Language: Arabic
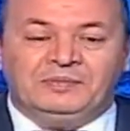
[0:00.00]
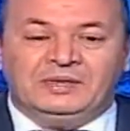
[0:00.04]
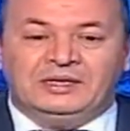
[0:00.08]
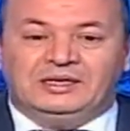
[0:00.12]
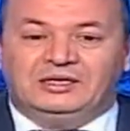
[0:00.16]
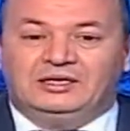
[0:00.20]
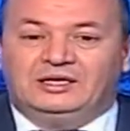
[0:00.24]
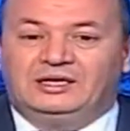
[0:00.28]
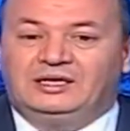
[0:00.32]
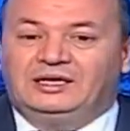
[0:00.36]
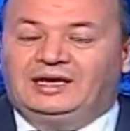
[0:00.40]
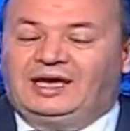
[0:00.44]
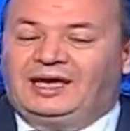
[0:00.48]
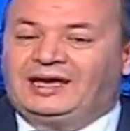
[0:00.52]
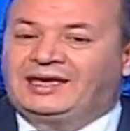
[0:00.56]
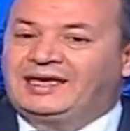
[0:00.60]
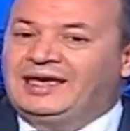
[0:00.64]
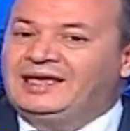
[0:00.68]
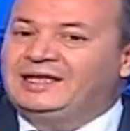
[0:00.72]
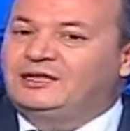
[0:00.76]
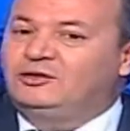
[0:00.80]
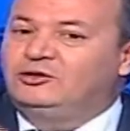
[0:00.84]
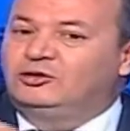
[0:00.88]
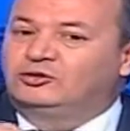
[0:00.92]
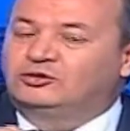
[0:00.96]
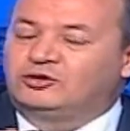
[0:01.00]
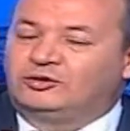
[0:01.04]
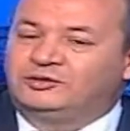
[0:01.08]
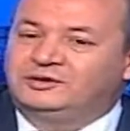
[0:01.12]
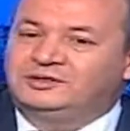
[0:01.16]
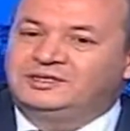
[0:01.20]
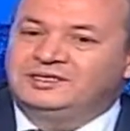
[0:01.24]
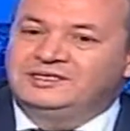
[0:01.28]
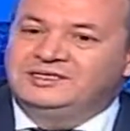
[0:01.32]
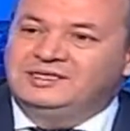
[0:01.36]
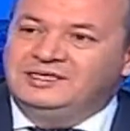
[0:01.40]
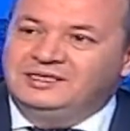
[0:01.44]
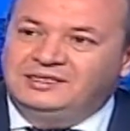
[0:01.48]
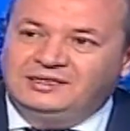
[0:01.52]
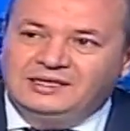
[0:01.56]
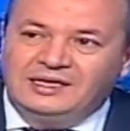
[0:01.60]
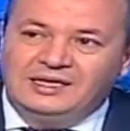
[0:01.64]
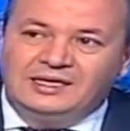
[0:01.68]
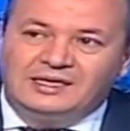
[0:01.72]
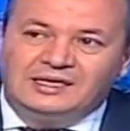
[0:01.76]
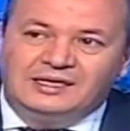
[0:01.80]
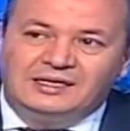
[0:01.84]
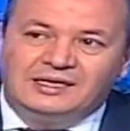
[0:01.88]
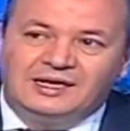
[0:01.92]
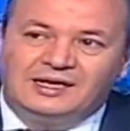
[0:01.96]
أه، حكايه
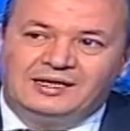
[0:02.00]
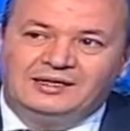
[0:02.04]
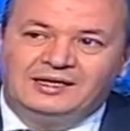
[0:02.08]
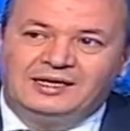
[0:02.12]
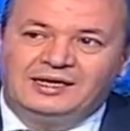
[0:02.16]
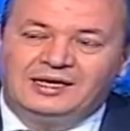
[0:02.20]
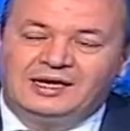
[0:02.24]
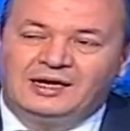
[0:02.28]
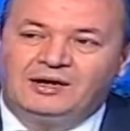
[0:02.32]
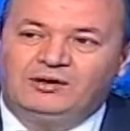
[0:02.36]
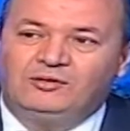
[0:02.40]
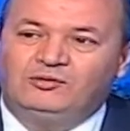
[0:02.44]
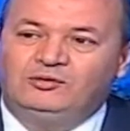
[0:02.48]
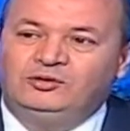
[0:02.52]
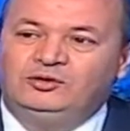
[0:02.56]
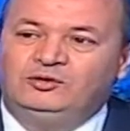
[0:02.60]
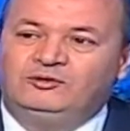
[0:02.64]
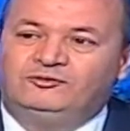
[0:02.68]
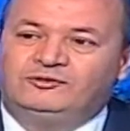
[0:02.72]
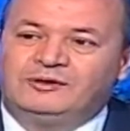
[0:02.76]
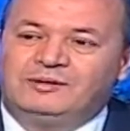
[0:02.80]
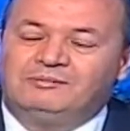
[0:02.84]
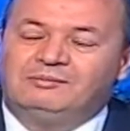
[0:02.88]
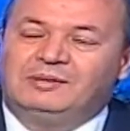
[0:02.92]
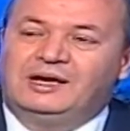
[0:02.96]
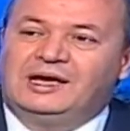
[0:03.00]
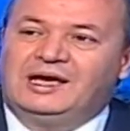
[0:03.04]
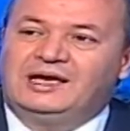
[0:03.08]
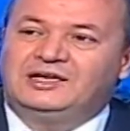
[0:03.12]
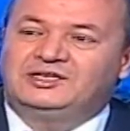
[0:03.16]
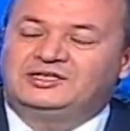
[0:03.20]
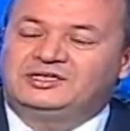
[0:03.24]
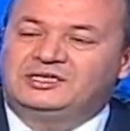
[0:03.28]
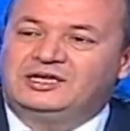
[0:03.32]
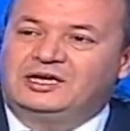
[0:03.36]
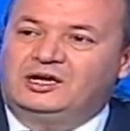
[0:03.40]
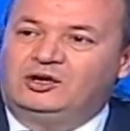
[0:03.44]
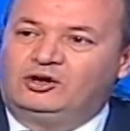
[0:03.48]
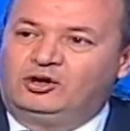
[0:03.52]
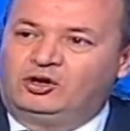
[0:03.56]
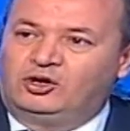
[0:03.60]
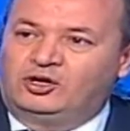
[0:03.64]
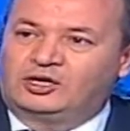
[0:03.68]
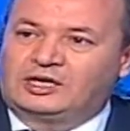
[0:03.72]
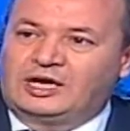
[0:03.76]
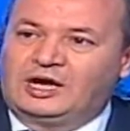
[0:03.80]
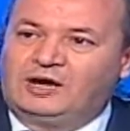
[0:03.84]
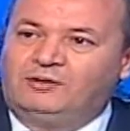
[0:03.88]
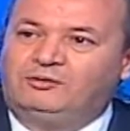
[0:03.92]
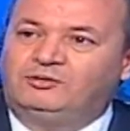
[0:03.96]
لوثنتيسيتي هذايا وانه فما اجزاء
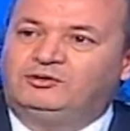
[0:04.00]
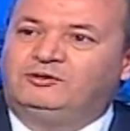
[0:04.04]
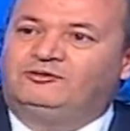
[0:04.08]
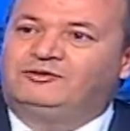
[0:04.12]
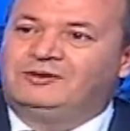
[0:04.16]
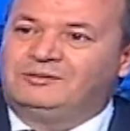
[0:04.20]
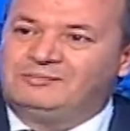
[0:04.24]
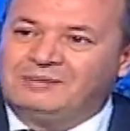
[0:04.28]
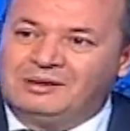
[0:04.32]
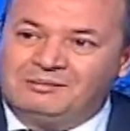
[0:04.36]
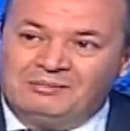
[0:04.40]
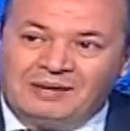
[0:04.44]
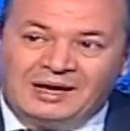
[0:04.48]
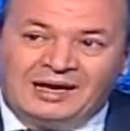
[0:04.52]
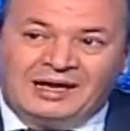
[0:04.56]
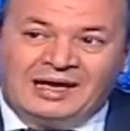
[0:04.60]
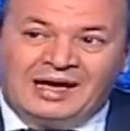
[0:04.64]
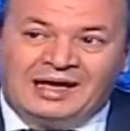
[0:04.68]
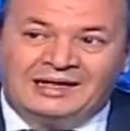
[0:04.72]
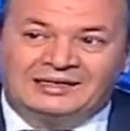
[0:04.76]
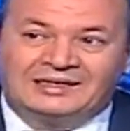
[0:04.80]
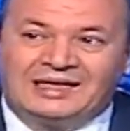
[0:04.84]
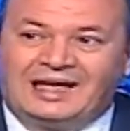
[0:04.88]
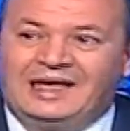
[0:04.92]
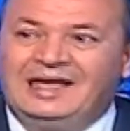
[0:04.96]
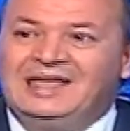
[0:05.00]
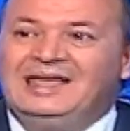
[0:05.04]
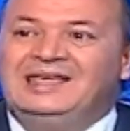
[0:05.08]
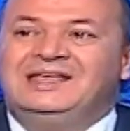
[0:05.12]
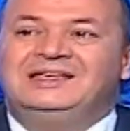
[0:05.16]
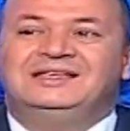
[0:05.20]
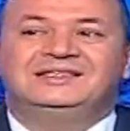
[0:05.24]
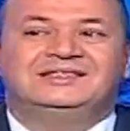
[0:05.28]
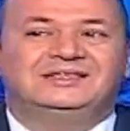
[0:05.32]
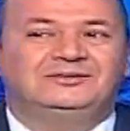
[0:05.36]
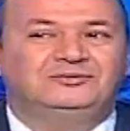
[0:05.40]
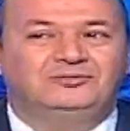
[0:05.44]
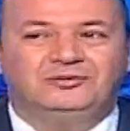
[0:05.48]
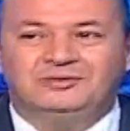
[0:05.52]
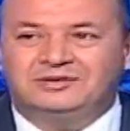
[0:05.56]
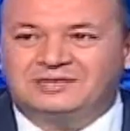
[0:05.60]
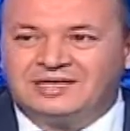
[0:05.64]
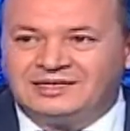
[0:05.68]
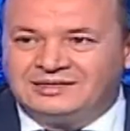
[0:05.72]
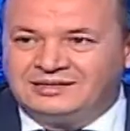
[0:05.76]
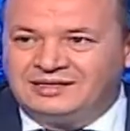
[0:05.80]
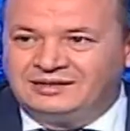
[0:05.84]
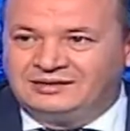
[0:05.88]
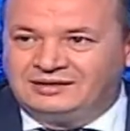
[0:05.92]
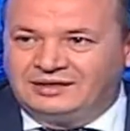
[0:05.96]
اخرى وانه فما مقاطع سي تو
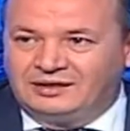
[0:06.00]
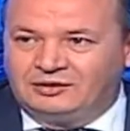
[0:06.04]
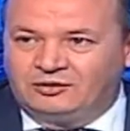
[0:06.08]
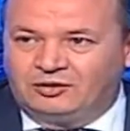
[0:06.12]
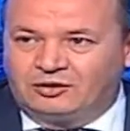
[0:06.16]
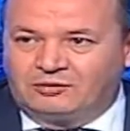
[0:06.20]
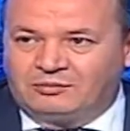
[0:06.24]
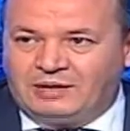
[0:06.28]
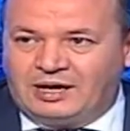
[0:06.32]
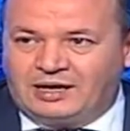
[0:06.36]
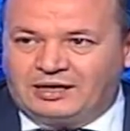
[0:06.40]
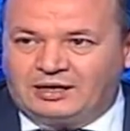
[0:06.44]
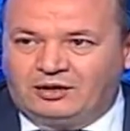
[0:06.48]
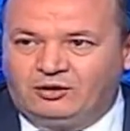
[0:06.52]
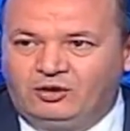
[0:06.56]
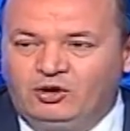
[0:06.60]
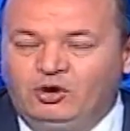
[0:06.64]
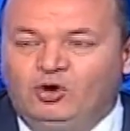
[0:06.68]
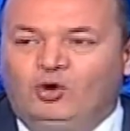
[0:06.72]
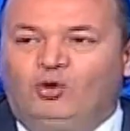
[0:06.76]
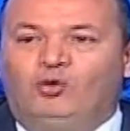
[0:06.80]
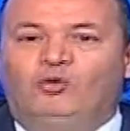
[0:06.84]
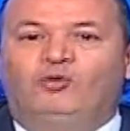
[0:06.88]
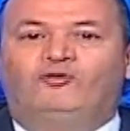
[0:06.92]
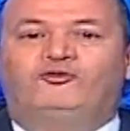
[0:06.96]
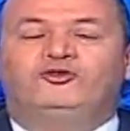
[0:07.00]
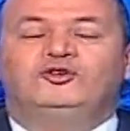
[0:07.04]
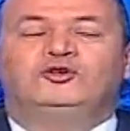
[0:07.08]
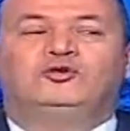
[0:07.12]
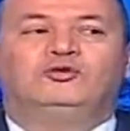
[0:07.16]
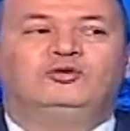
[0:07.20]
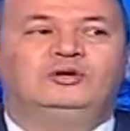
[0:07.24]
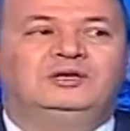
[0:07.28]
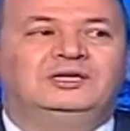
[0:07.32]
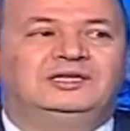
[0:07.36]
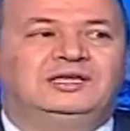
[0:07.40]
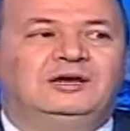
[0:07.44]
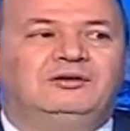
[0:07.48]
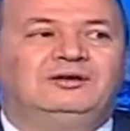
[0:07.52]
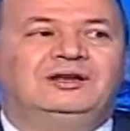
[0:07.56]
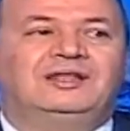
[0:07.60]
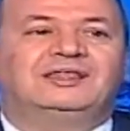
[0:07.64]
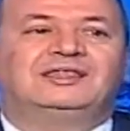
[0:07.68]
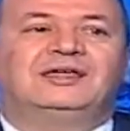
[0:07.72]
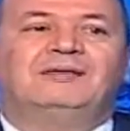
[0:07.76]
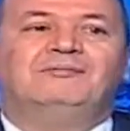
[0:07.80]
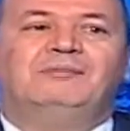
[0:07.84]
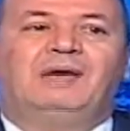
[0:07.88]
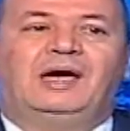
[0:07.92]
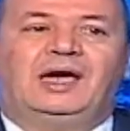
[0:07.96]
سا سي تري نورمال وفي كل دوله
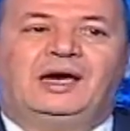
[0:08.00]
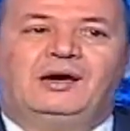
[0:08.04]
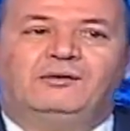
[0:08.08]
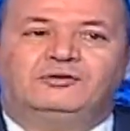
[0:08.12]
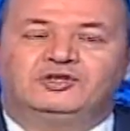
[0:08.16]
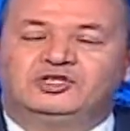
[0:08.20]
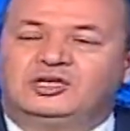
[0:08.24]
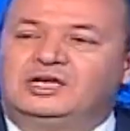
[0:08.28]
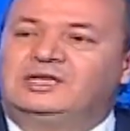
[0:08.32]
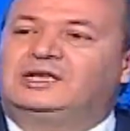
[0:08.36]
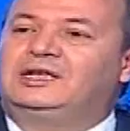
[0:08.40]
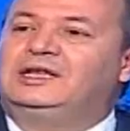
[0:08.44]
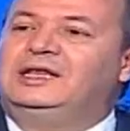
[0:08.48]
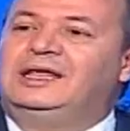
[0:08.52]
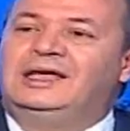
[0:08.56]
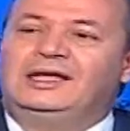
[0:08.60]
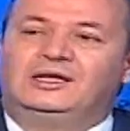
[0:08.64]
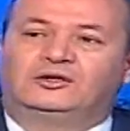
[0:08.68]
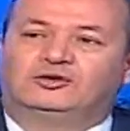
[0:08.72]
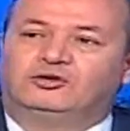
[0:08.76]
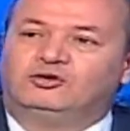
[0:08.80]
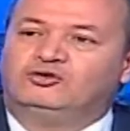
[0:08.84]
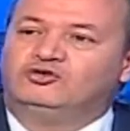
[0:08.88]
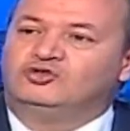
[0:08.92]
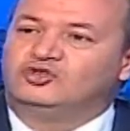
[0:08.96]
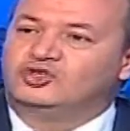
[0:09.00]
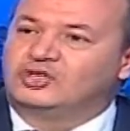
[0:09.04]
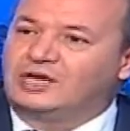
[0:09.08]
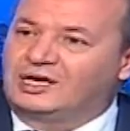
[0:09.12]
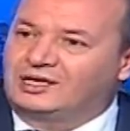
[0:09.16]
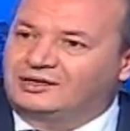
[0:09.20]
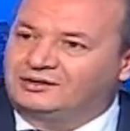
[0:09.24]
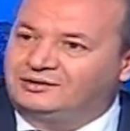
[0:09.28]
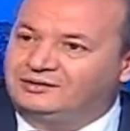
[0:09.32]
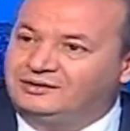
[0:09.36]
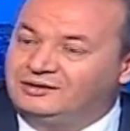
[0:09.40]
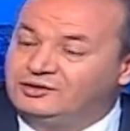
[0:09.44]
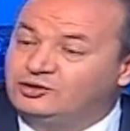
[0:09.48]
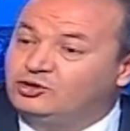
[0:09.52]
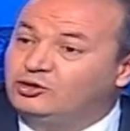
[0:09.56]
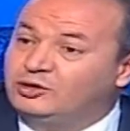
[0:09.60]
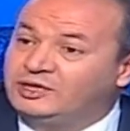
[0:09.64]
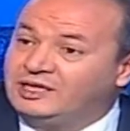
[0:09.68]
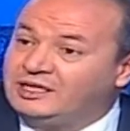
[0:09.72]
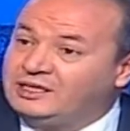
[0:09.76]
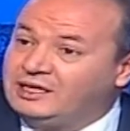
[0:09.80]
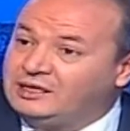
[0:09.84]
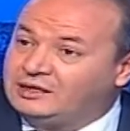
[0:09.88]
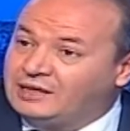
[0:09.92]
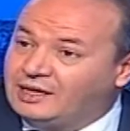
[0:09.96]
ثم حوجات لا تنشر
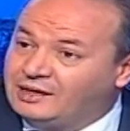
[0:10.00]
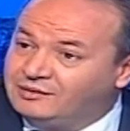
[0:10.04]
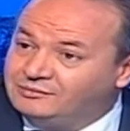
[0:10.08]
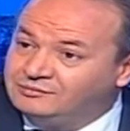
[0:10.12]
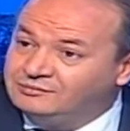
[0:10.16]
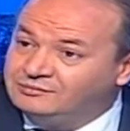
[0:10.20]
سكر ديتا